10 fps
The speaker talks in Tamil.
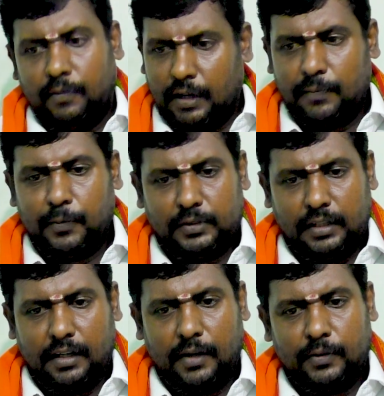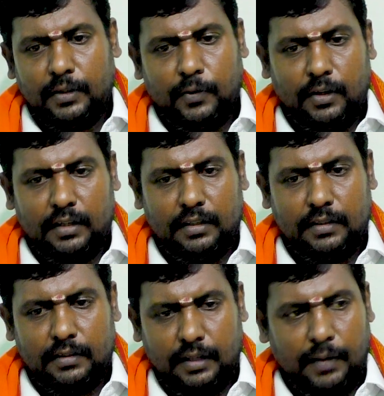வெள்ளை பூசணிக்காய் வந்து ஒரு
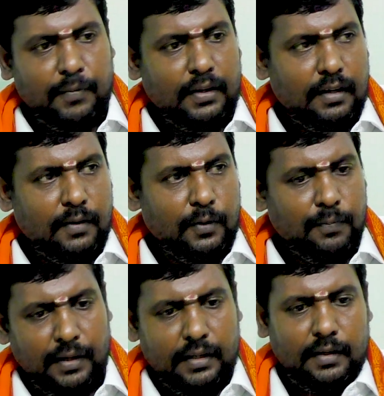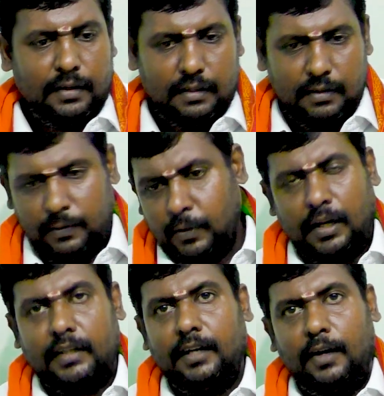எப்படின்னா ஒரு பெரிய ஒரு
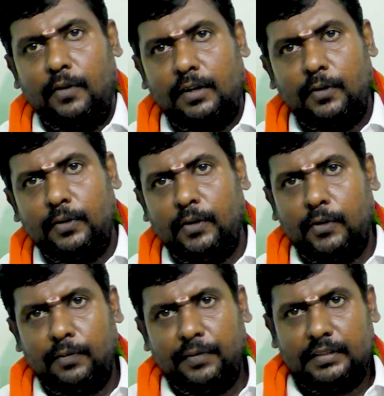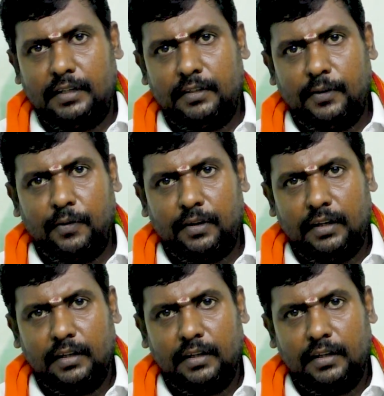கையளவு இருக்கக்கூடிய ஒரு பீஸ் எடுத்துக்கோங்க